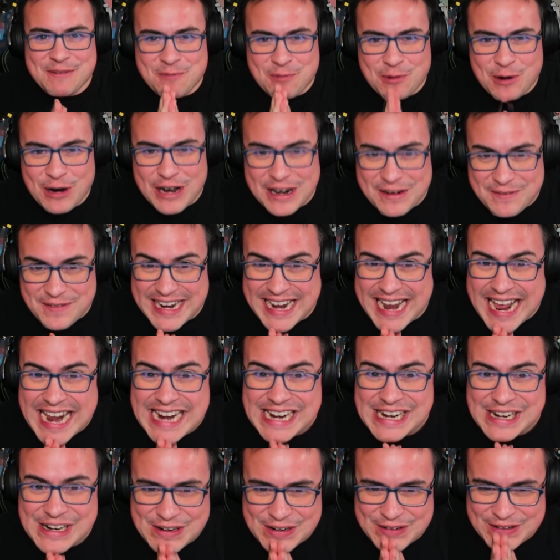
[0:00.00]
¡Vuelve la
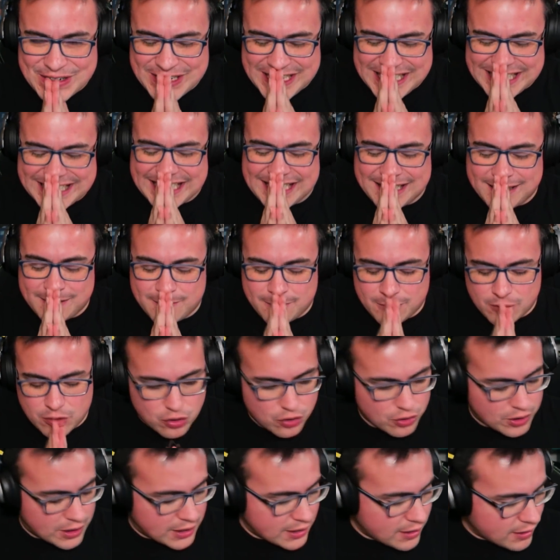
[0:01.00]
ruleta!
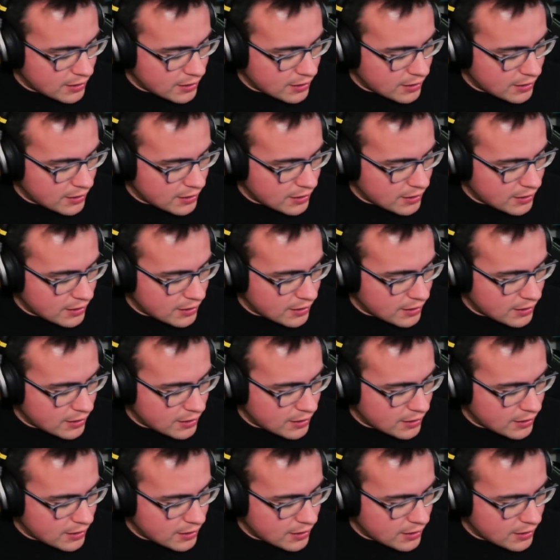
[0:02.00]
Joder,